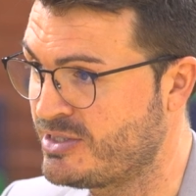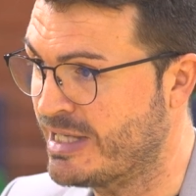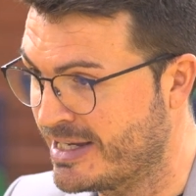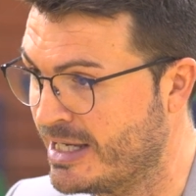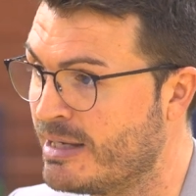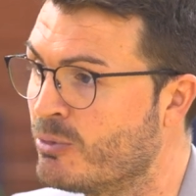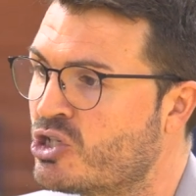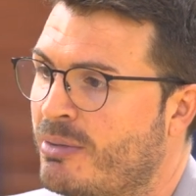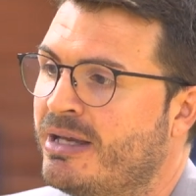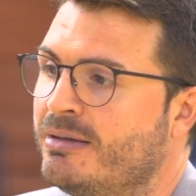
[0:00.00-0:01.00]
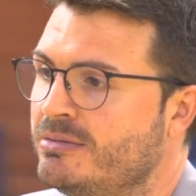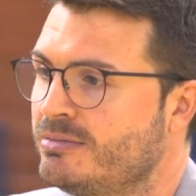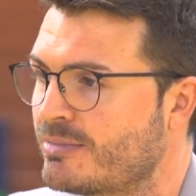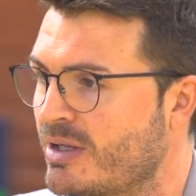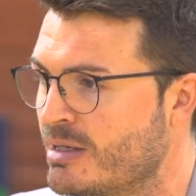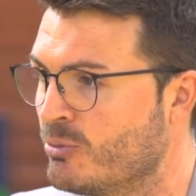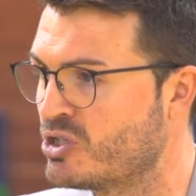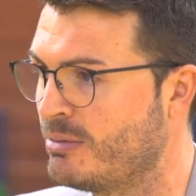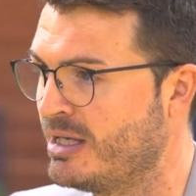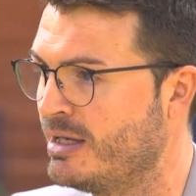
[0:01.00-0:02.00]
tak nie możemy, nie
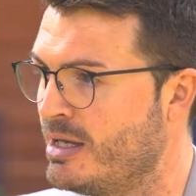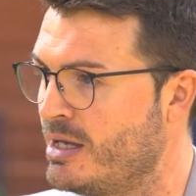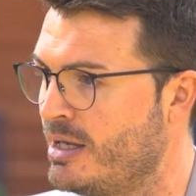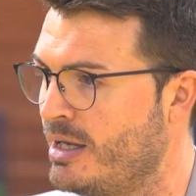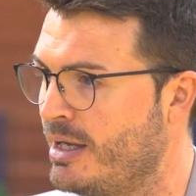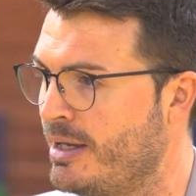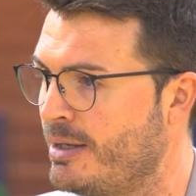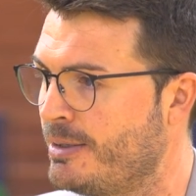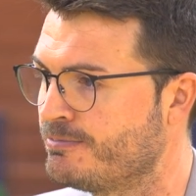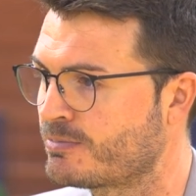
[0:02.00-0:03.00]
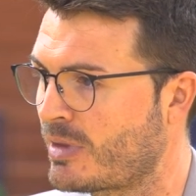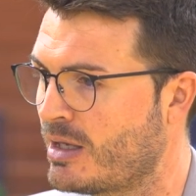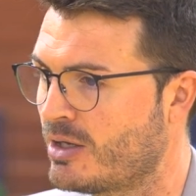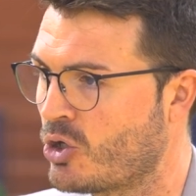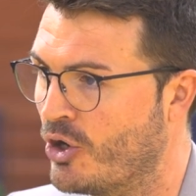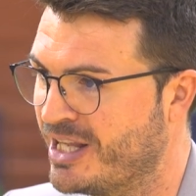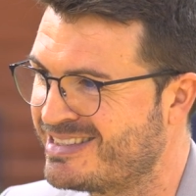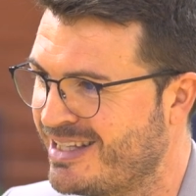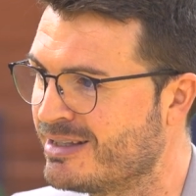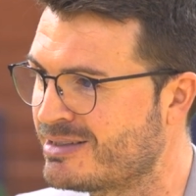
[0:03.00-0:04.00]
możemy Connie
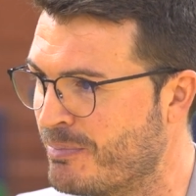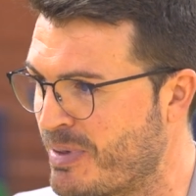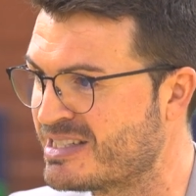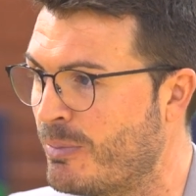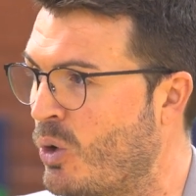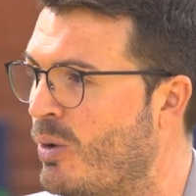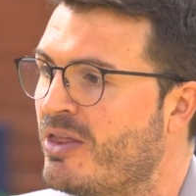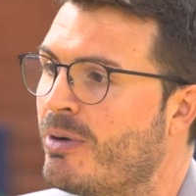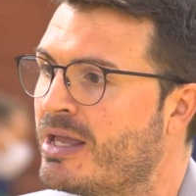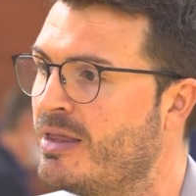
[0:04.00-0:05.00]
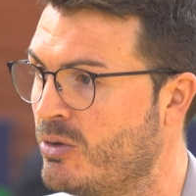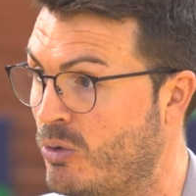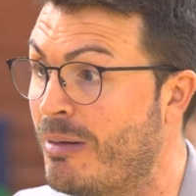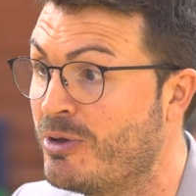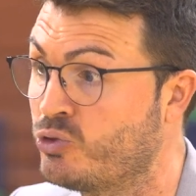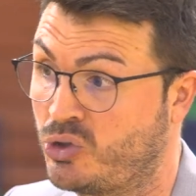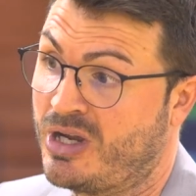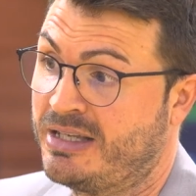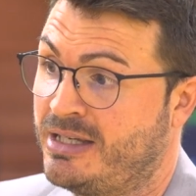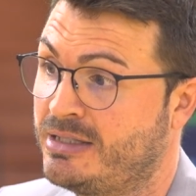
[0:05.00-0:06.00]
jest, ten piesa powa de Valle de mamy dużo
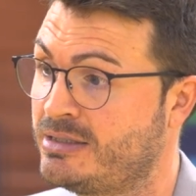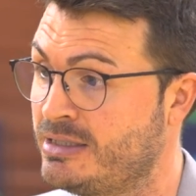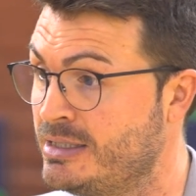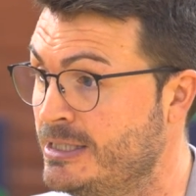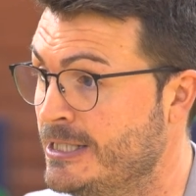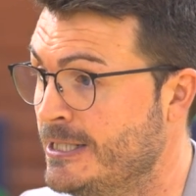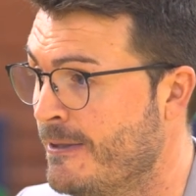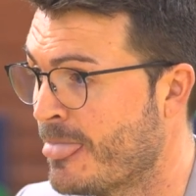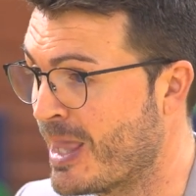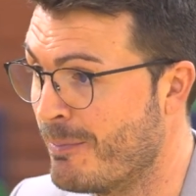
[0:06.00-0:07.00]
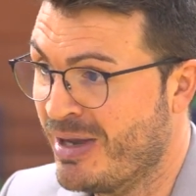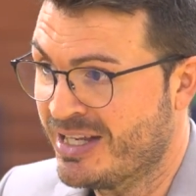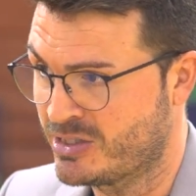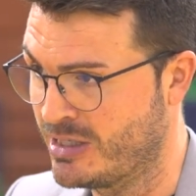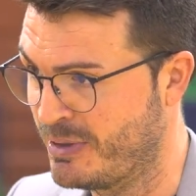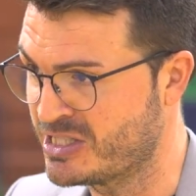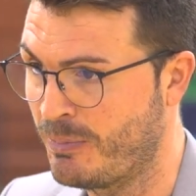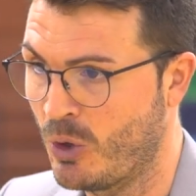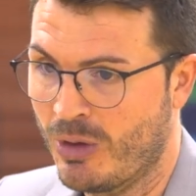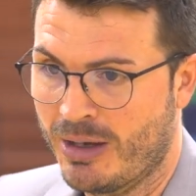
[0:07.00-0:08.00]
Kasias i ten mecz na pierwsza
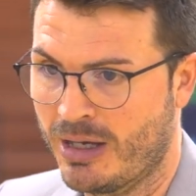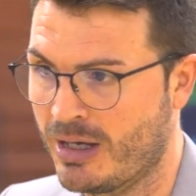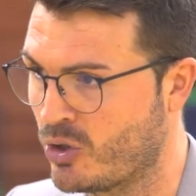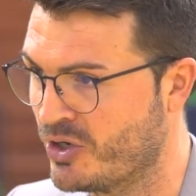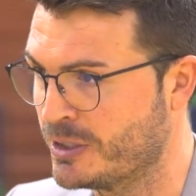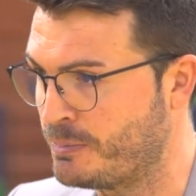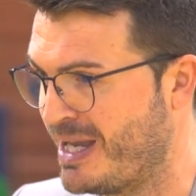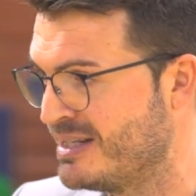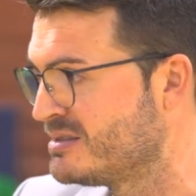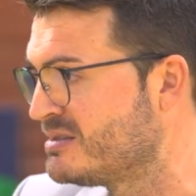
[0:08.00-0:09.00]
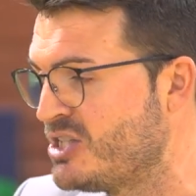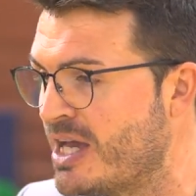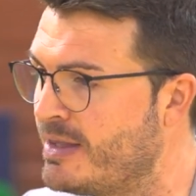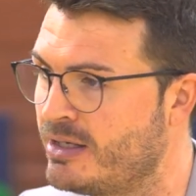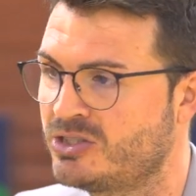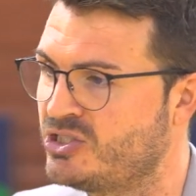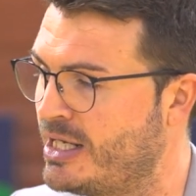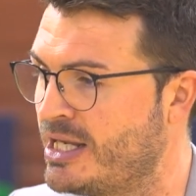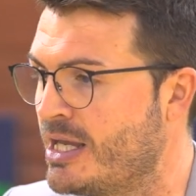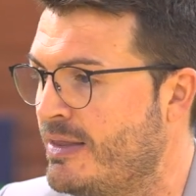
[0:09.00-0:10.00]
połowa Connie Spien 1,
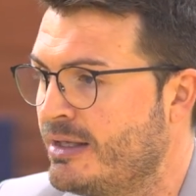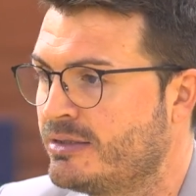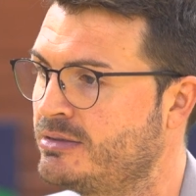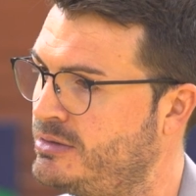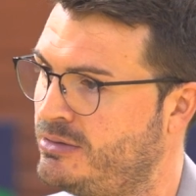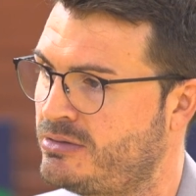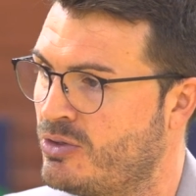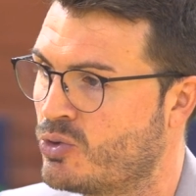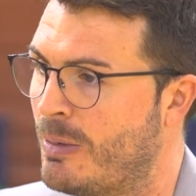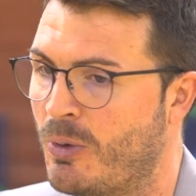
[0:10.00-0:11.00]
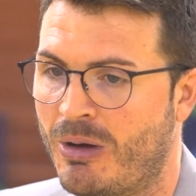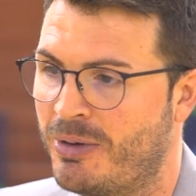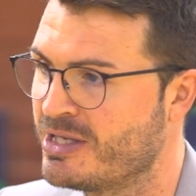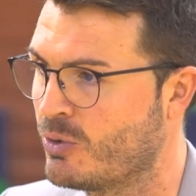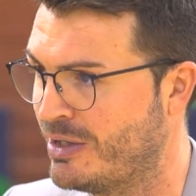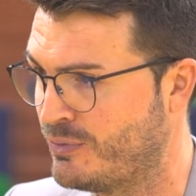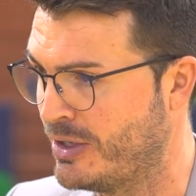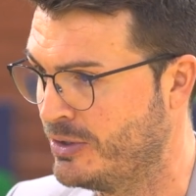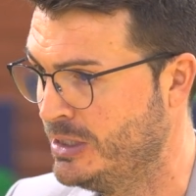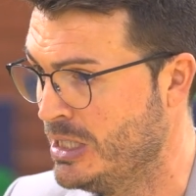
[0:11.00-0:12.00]
4 1, ten druga połowa będzie łatwa,
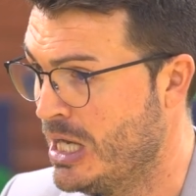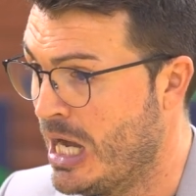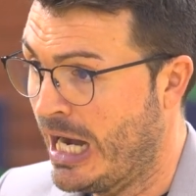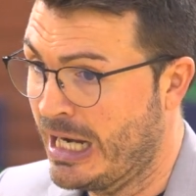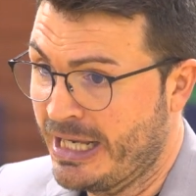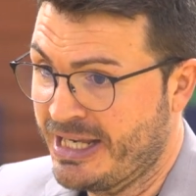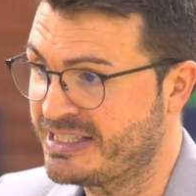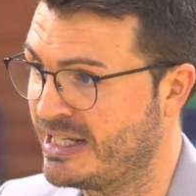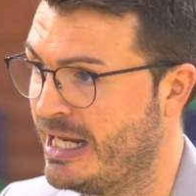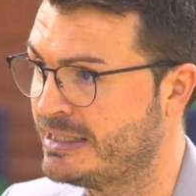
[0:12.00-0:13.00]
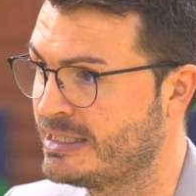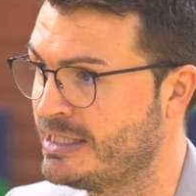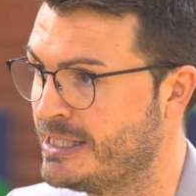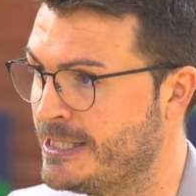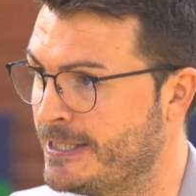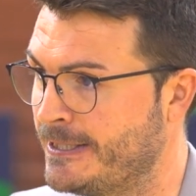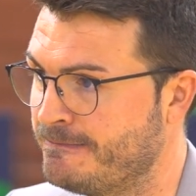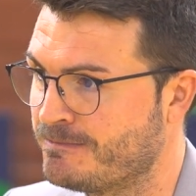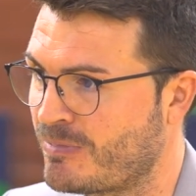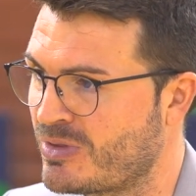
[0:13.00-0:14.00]
no. Ale jest y raz, e, eh,
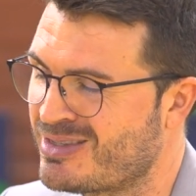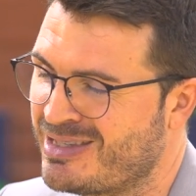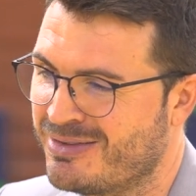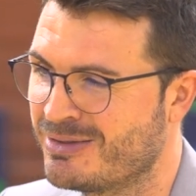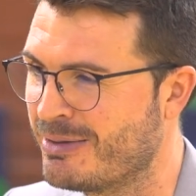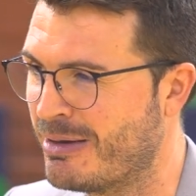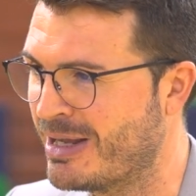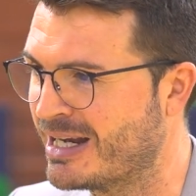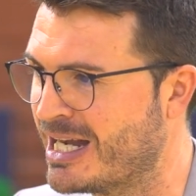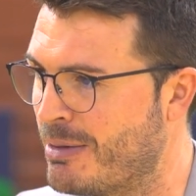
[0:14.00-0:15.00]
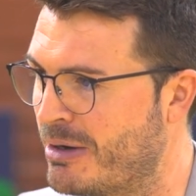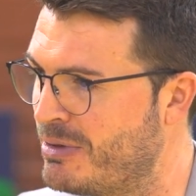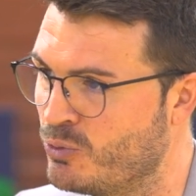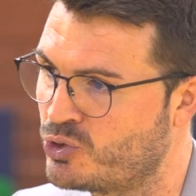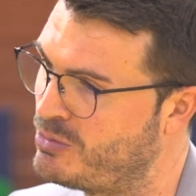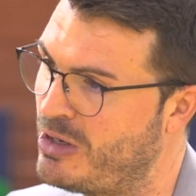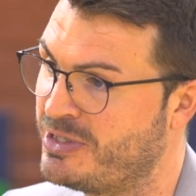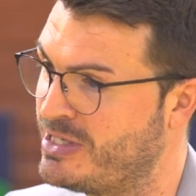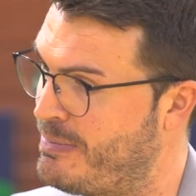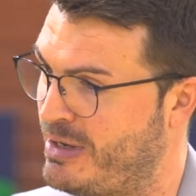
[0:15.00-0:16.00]
ten deba Branka Hamarbi musimy
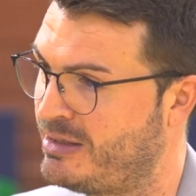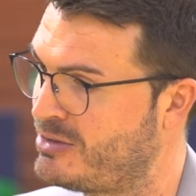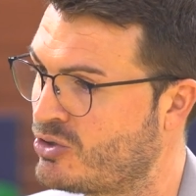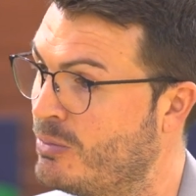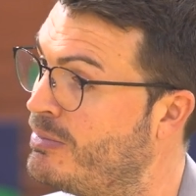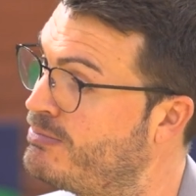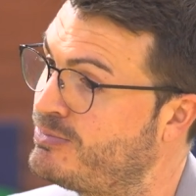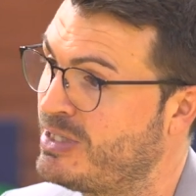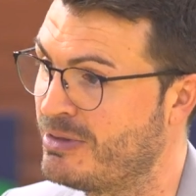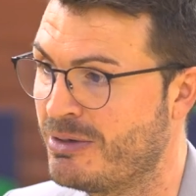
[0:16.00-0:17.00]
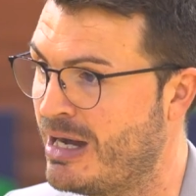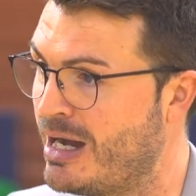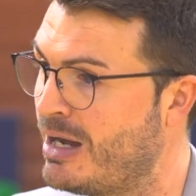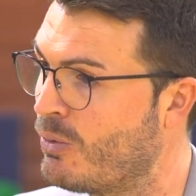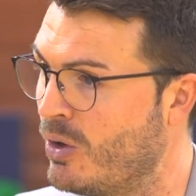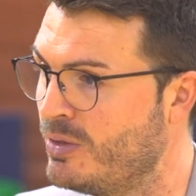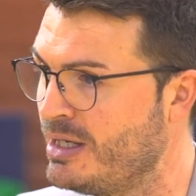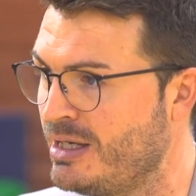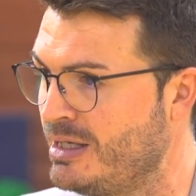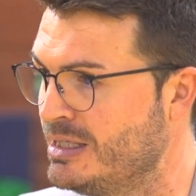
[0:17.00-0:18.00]
być lepiej. Są, ten deba
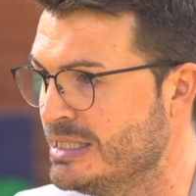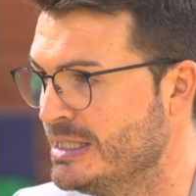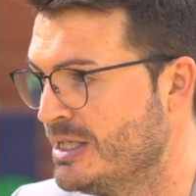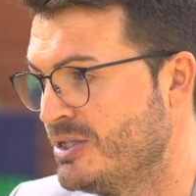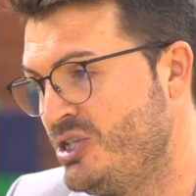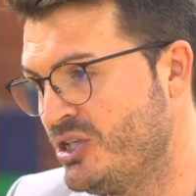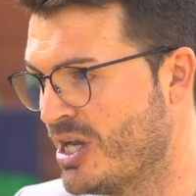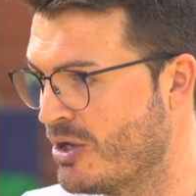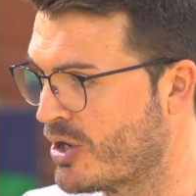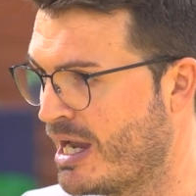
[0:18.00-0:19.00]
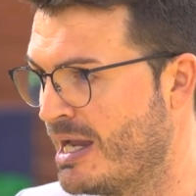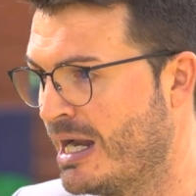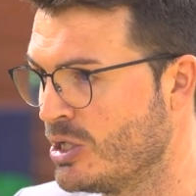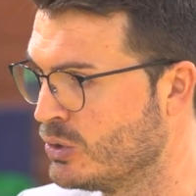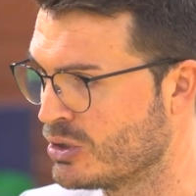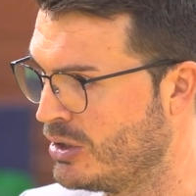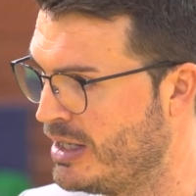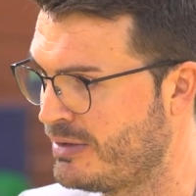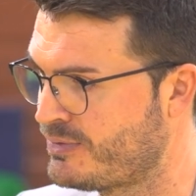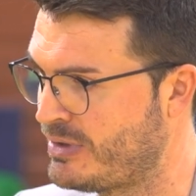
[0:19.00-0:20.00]
Wondi dzisiaj ok, ale jutro
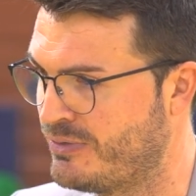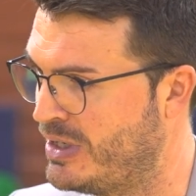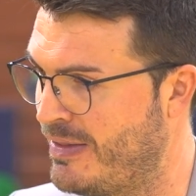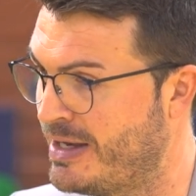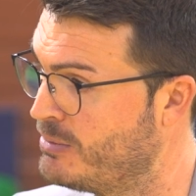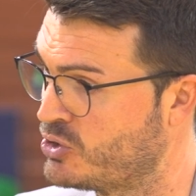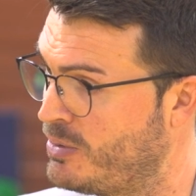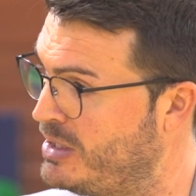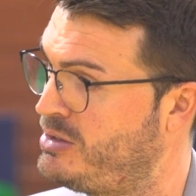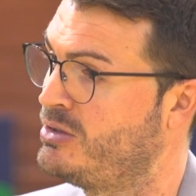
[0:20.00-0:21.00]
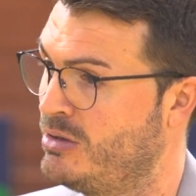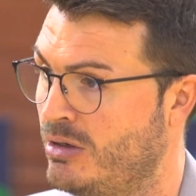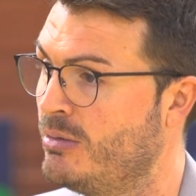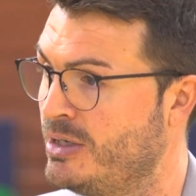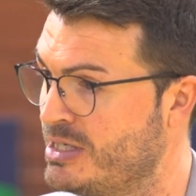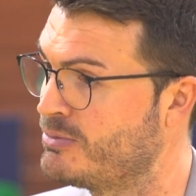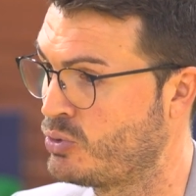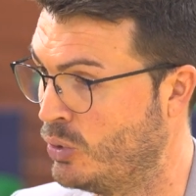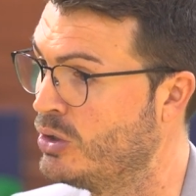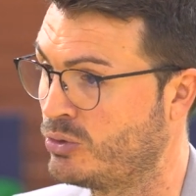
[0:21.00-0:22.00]
e, e falada nie może być, no będzie
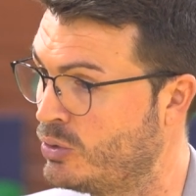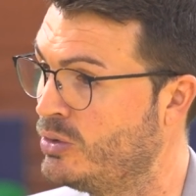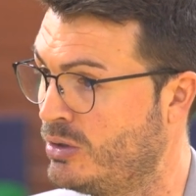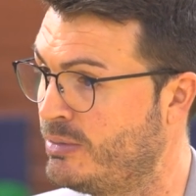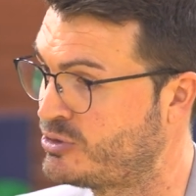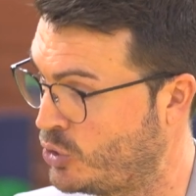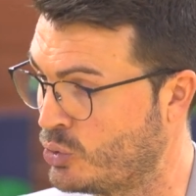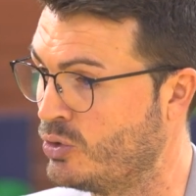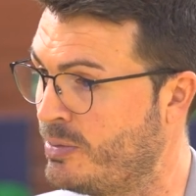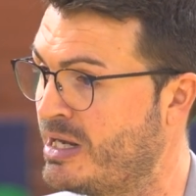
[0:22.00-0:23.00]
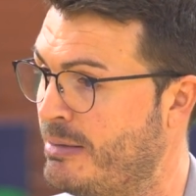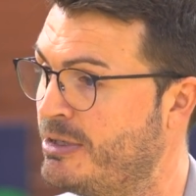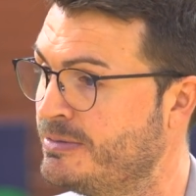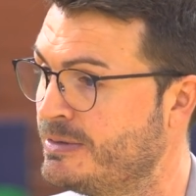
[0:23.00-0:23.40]
trudno, trudno, bardzo trudno wygramy.